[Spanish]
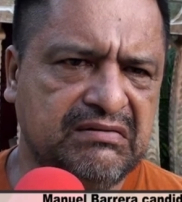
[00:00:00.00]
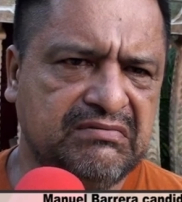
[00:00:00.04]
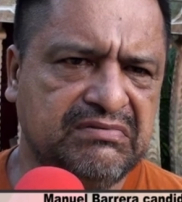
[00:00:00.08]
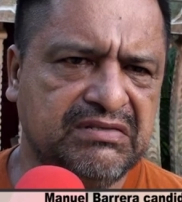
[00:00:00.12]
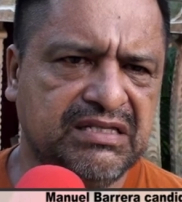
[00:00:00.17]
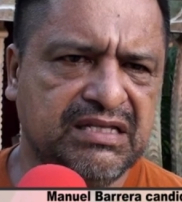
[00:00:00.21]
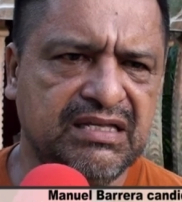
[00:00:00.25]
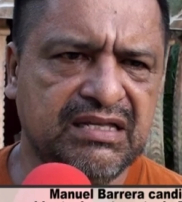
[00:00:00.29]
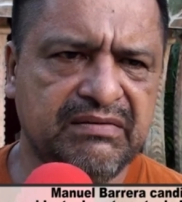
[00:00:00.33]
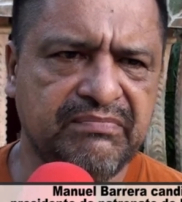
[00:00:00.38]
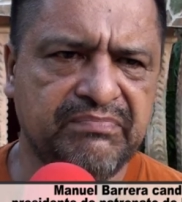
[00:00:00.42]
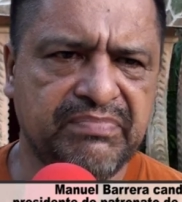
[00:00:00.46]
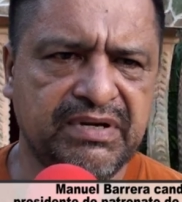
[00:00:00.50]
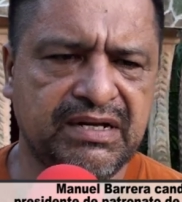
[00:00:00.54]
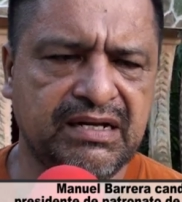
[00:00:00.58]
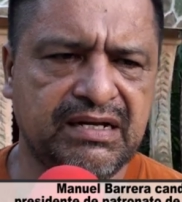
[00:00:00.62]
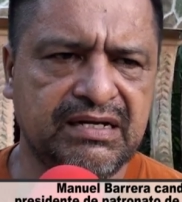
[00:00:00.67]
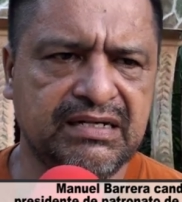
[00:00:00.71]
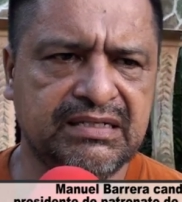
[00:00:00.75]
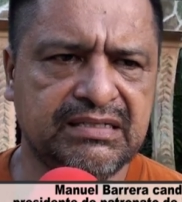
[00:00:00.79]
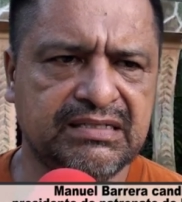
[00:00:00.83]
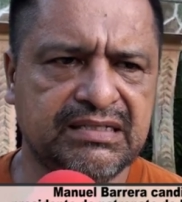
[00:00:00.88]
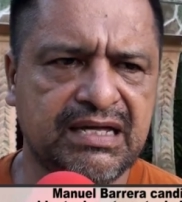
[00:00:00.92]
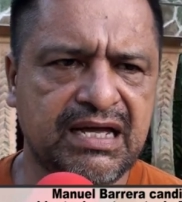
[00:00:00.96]
los tienen
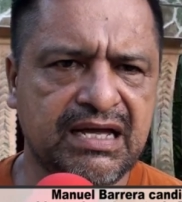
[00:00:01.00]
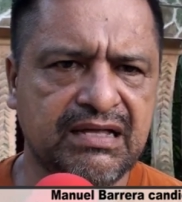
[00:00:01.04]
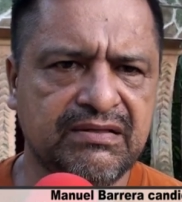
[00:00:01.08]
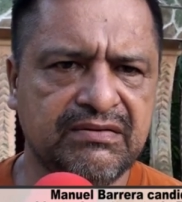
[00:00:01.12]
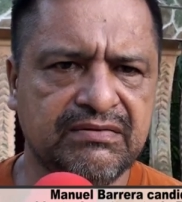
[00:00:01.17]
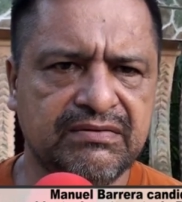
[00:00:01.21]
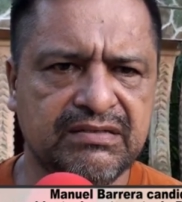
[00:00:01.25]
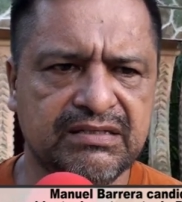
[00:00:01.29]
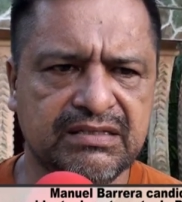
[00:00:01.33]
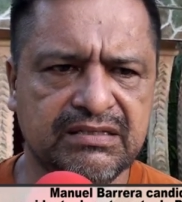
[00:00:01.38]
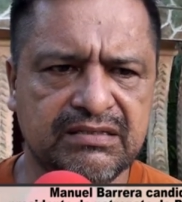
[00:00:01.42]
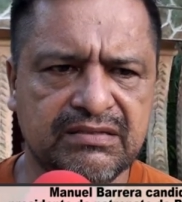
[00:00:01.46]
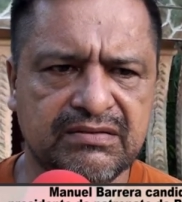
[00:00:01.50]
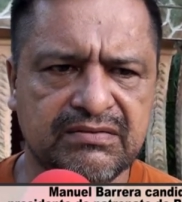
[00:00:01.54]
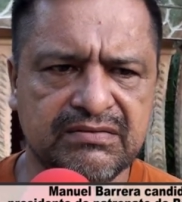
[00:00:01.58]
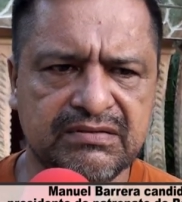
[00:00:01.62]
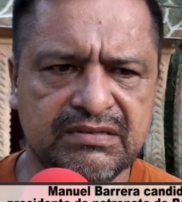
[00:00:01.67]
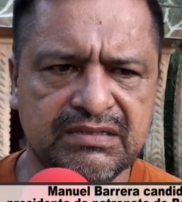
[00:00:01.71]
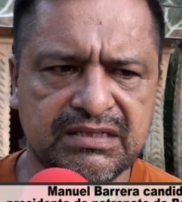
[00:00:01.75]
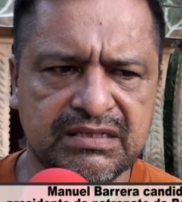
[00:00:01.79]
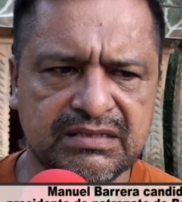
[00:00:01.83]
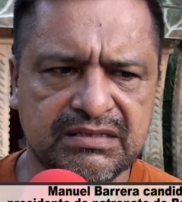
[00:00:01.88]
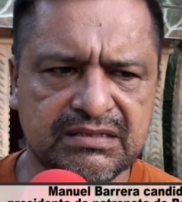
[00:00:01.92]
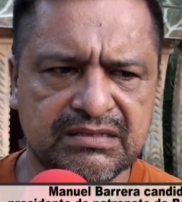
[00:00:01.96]
paralizados,
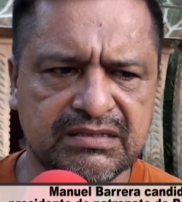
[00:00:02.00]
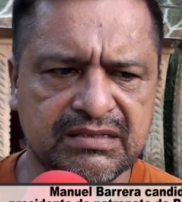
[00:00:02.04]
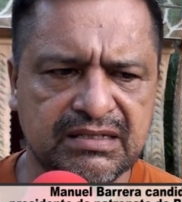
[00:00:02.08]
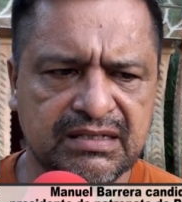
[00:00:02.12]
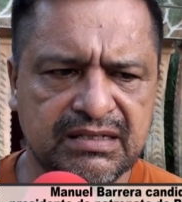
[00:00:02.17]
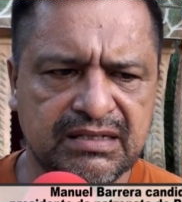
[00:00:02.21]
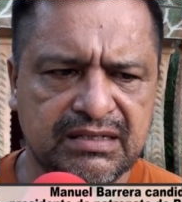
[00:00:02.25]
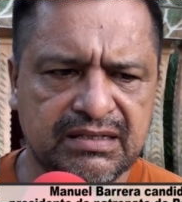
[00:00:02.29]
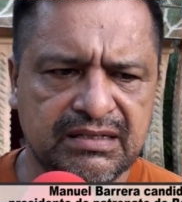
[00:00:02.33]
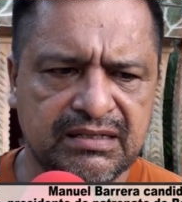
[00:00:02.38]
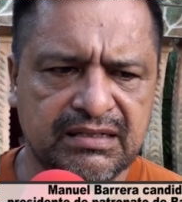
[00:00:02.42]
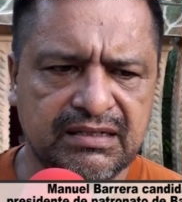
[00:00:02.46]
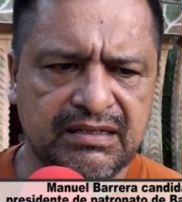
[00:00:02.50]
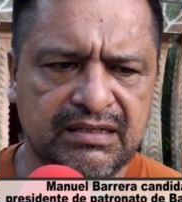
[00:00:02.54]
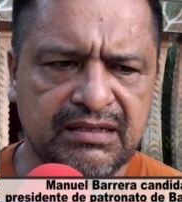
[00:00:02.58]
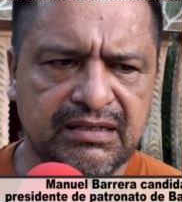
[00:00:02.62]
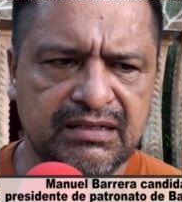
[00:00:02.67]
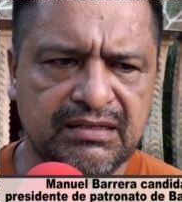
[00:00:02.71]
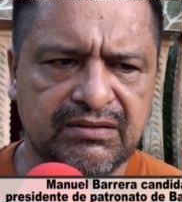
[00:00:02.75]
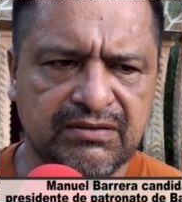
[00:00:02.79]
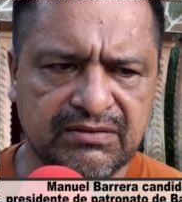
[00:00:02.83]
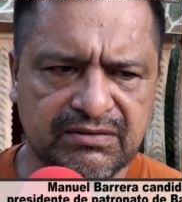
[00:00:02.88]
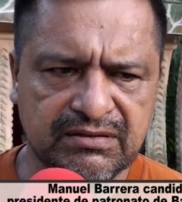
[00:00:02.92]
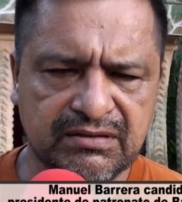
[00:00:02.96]
entonces
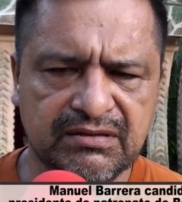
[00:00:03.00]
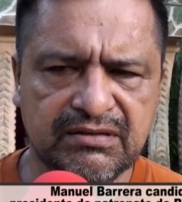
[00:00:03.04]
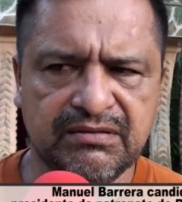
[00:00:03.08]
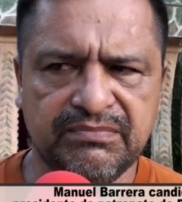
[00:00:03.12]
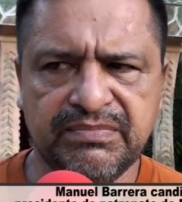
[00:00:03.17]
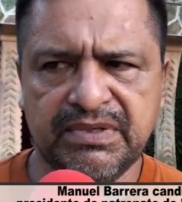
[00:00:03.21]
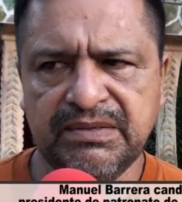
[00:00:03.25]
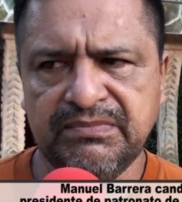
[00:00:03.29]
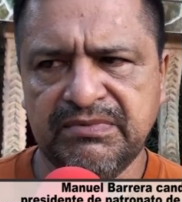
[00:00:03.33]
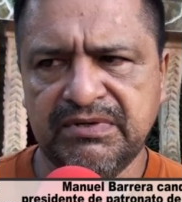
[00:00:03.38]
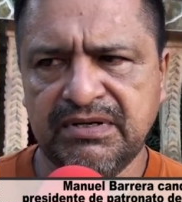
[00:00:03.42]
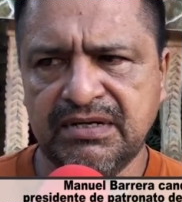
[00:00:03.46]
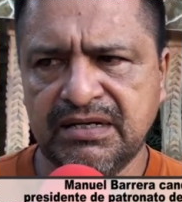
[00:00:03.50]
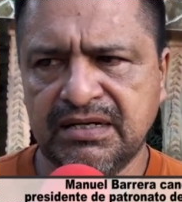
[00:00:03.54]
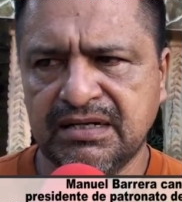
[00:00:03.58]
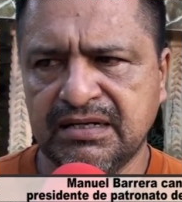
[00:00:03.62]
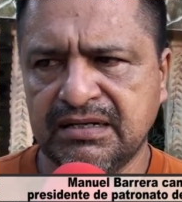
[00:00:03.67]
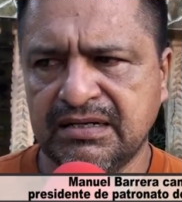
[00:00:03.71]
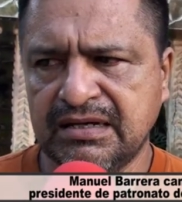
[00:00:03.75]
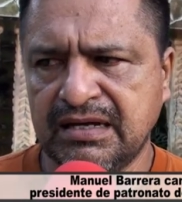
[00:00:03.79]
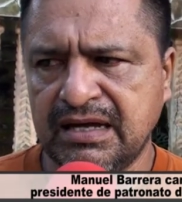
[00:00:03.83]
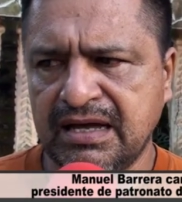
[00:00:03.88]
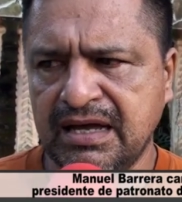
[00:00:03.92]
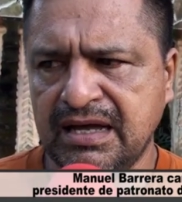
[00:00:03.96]
eh, nosotros vamos
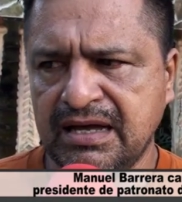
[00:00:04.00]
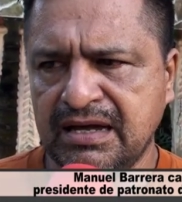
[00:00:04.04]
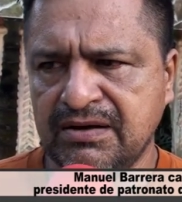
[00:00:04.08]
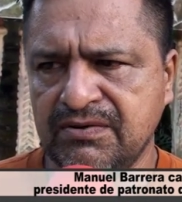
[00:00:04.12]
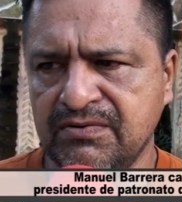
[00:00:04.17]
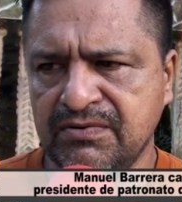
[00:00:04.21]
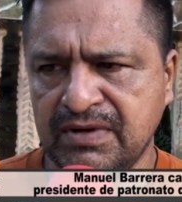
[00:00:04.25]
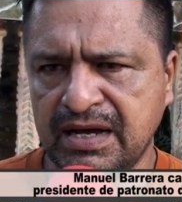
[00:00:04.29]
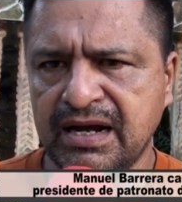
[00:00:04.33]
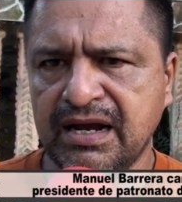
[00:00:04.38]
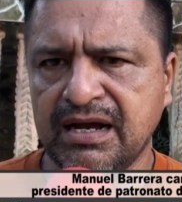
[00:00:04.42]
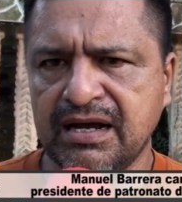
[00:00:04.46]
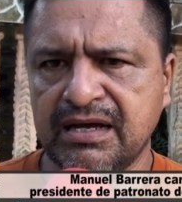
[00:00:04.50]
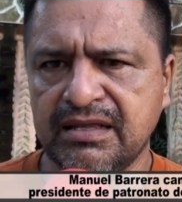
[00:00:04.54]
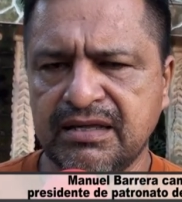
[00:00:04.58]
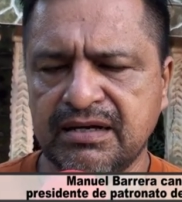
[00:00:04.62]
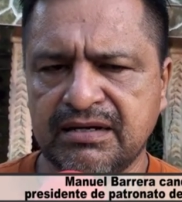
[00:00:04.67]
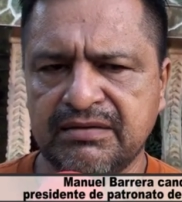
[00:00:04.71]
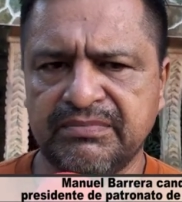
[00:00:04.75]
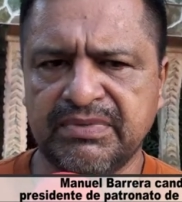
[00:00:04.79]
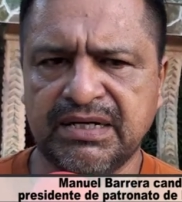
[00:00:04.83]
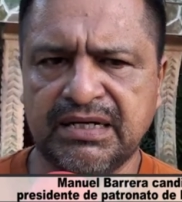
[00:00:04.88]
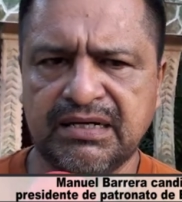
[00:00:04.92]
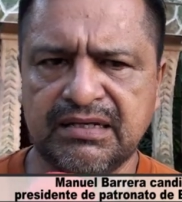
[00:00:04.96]
a, jugar a ganar.